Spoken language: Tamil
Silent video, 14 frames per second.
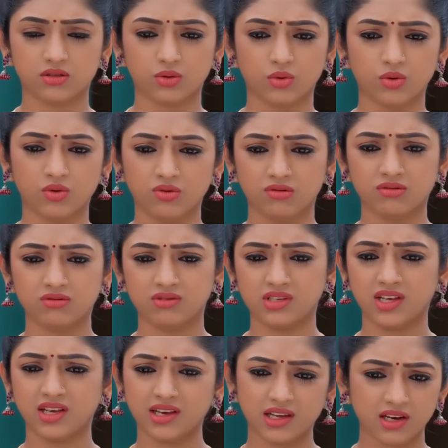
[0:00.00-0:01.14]
ஐயோ
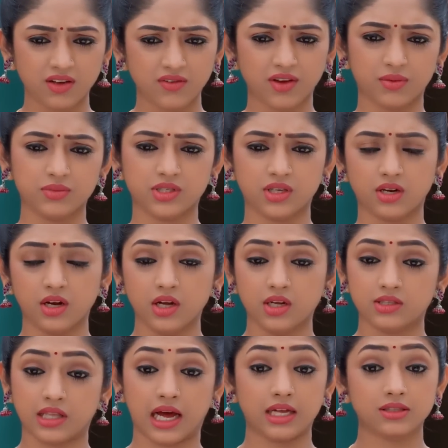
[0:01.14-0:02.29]
என்ன வேம்பு சார்
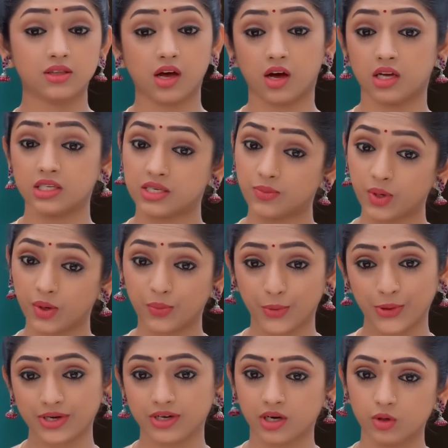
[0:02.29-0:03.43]
தாத்தா ஆசிரமத்துக்கு
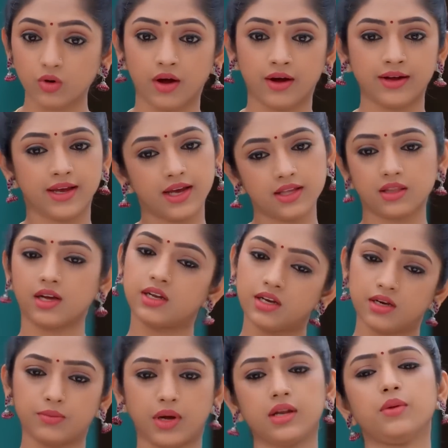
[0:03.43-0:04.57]
போயிட்டாருன்னதும்
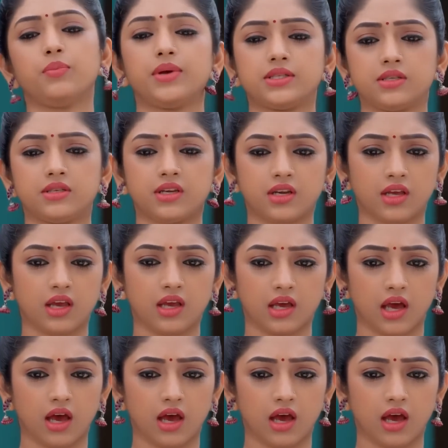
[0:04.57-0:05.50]
அங்கே தங்கிட்ட மாதிரி பேசிட்டு